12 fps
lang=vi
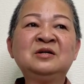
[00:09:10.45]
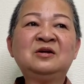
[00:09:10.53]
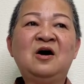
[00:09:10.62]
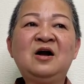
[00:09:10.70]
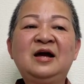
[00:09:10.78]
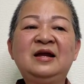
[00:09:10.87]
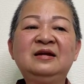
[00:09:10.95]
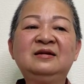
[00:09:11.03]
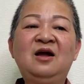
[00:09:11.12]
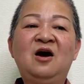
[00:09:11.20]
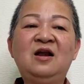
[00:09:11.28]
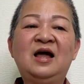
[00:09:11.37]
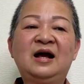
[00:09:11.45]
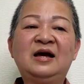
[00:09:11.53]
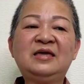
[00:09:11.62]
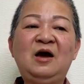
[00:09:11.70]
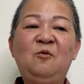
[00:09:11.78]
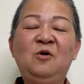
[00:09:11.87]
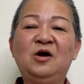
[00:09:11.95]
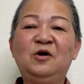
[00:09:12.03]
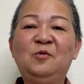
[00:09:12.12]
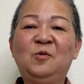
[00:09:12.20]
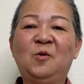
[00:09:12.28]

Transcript: đó cái đó là cái dấu hiệu